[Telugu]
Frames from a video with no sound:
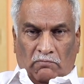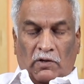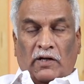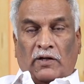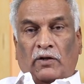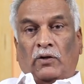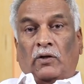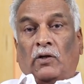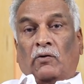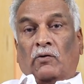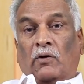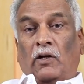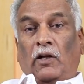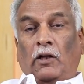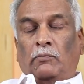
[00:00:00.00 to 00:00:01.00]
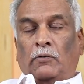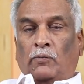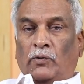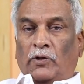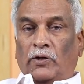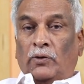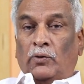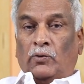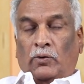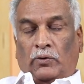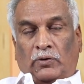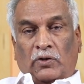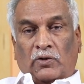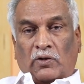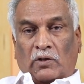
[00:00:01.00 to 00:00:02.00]
మాకెందుకు ఇవ్వట్లేదు మమ్మల్ని ఎందుకు
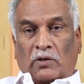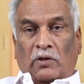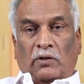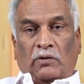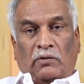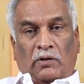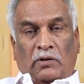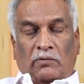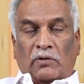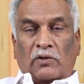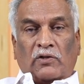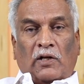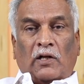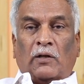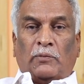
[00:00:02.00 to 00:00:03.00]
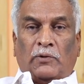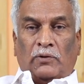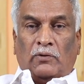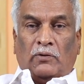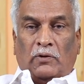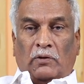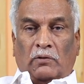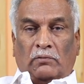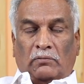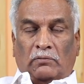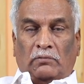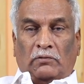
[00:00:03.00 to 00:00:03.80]
గుర్తించట్లేదు అనేవాళ్ళు చాలామంది ఉన్నారు